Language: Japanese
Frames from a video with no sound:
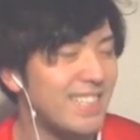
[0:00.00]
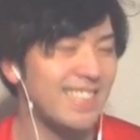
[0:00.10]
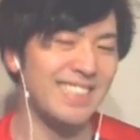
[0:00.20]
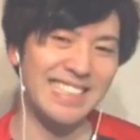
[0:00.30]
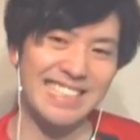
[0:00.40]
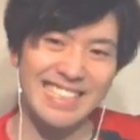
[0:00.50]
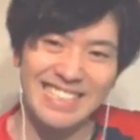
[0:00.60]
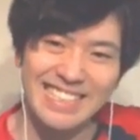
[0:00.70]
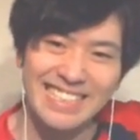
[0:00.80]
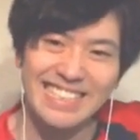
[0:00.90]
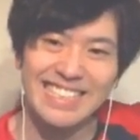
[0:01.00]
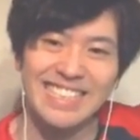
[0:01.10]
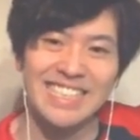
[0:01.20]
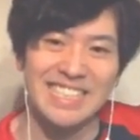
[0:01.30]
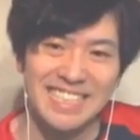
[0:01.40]

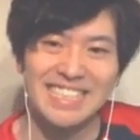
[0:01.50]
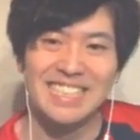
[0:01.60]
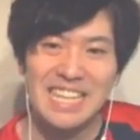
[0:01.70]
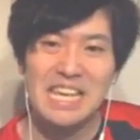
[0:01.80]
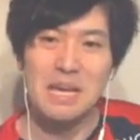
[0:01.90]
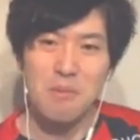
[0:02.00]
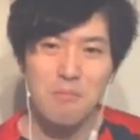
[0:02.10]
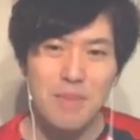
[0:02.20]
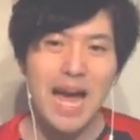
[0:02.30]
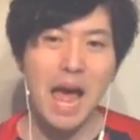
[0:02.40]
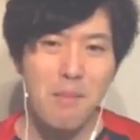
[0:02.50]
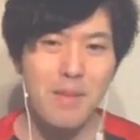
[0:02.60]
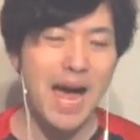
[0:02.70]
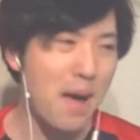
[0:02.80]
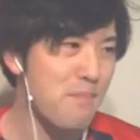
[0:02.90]
うーんまあ
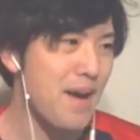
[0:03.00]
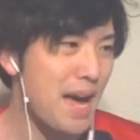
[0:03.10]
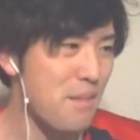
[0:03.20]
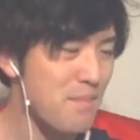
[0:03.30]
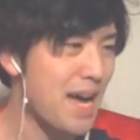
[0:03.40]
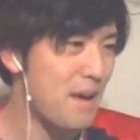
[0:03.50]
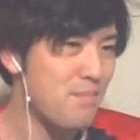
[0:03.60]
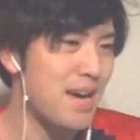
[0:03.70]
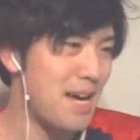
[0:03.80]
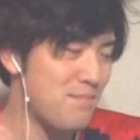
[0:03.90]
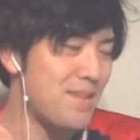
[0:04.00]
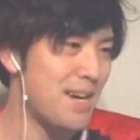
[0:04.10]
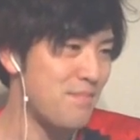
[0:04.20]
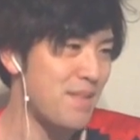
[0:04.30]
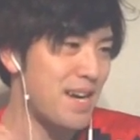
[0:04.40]
まあまあまあまあまあまあ
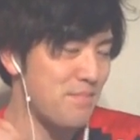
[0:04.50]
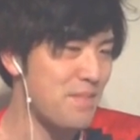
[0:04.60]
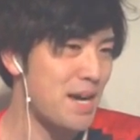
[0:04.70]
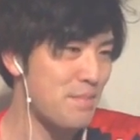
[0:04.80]
まあまあ